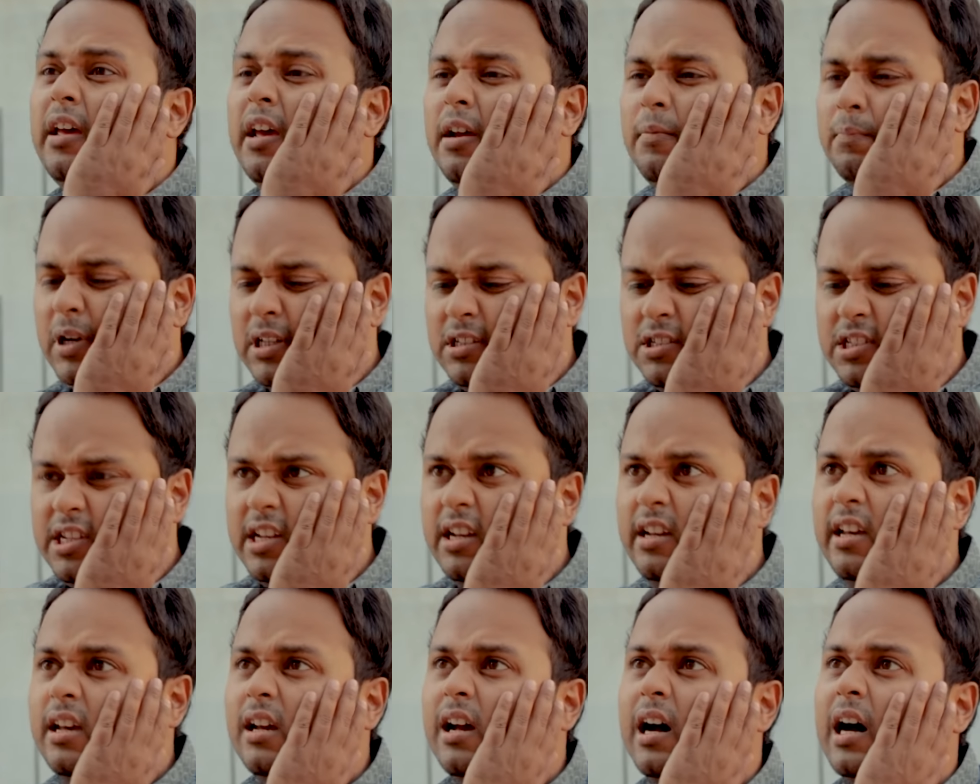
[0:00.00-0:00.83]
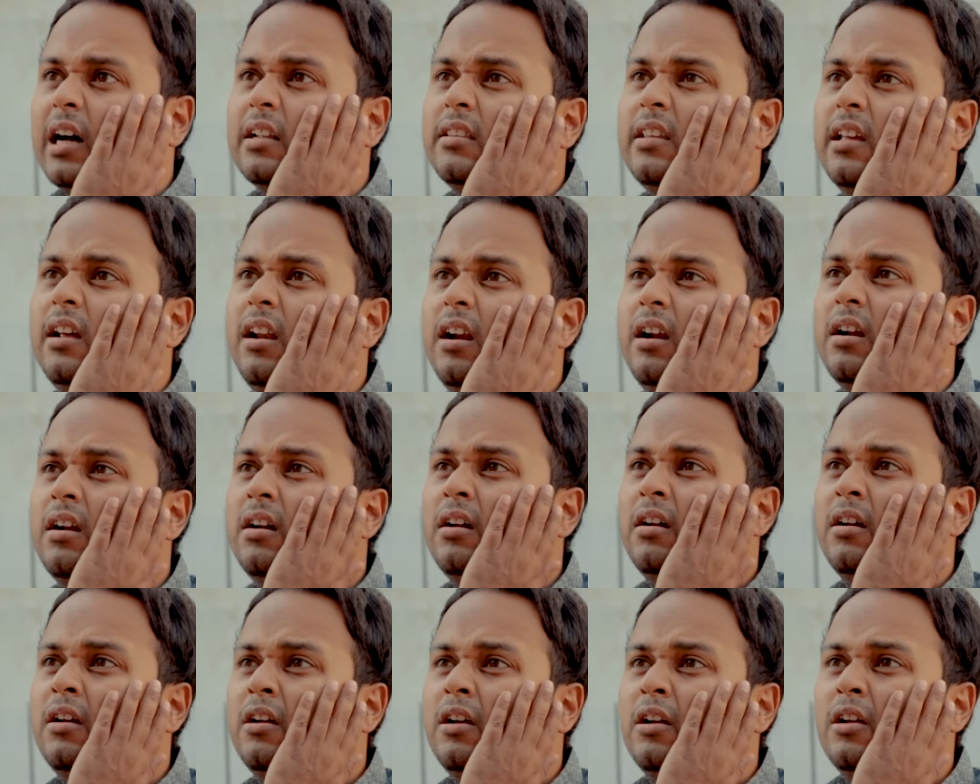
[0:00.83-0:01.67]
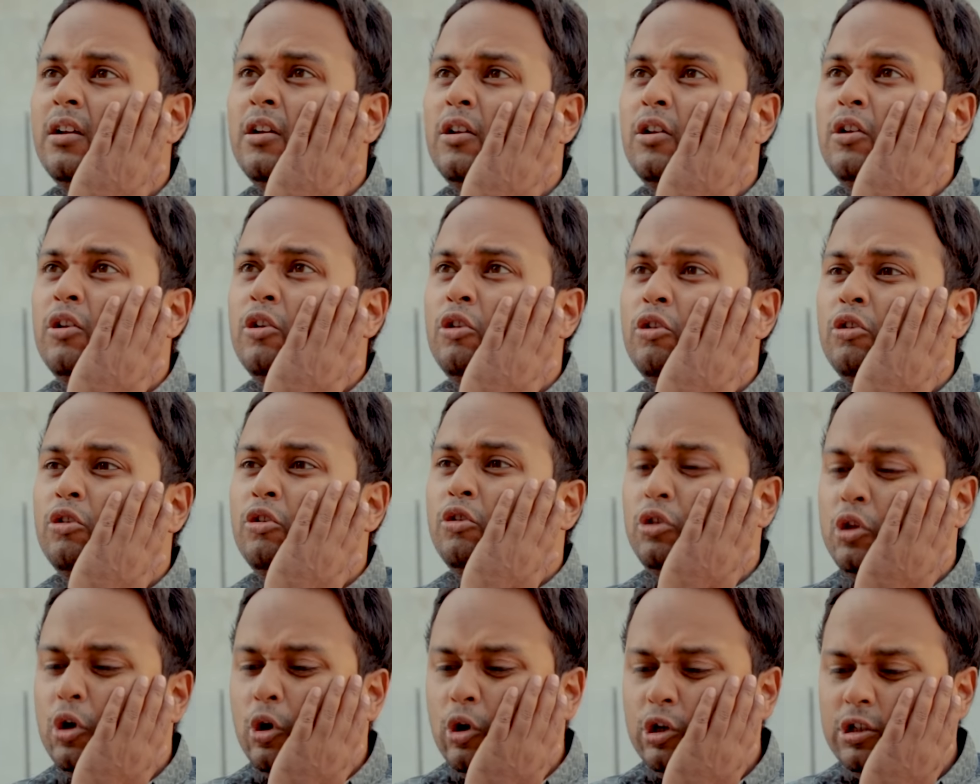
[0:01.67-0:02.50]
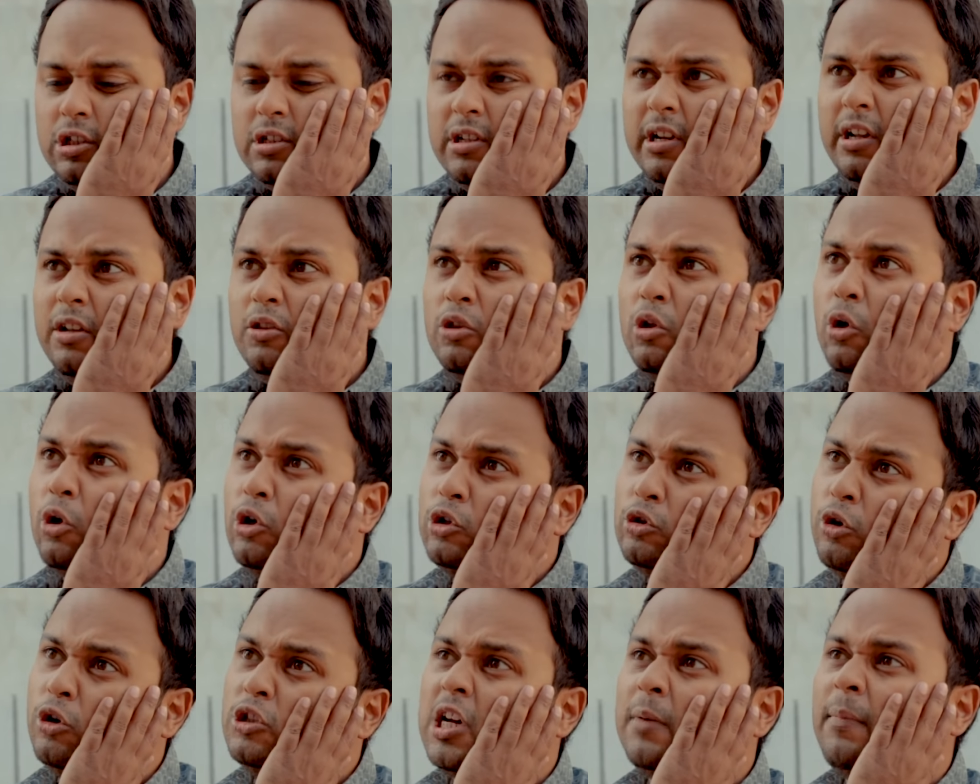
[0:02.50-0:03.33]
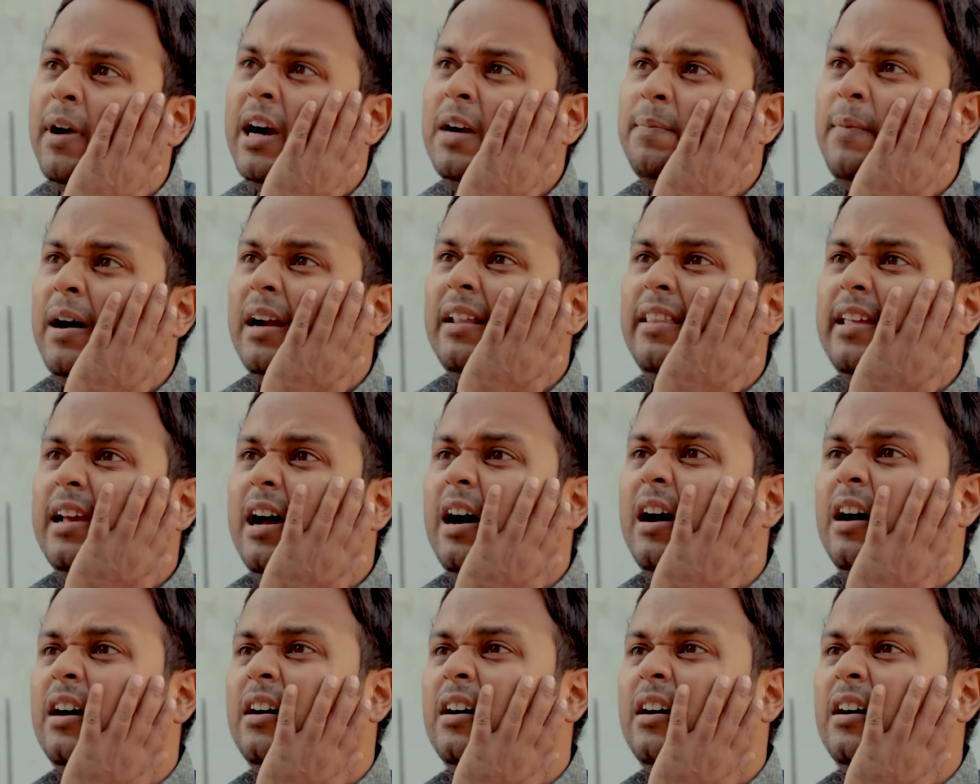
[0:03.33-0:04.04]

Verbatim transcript: एक बच्ची की खातिर दोस्त ने दोस्त को चमाट मार दिया